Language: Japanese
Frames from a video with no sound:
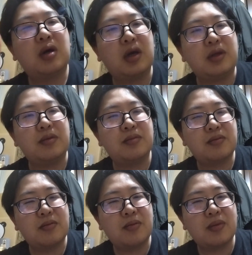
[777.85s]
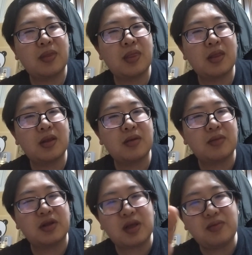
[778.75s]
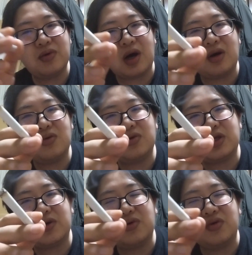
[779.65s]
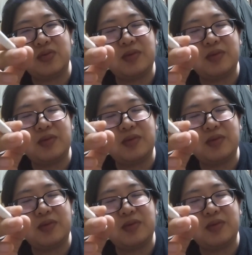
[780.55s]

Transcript: はい。まあ多分反論してくる人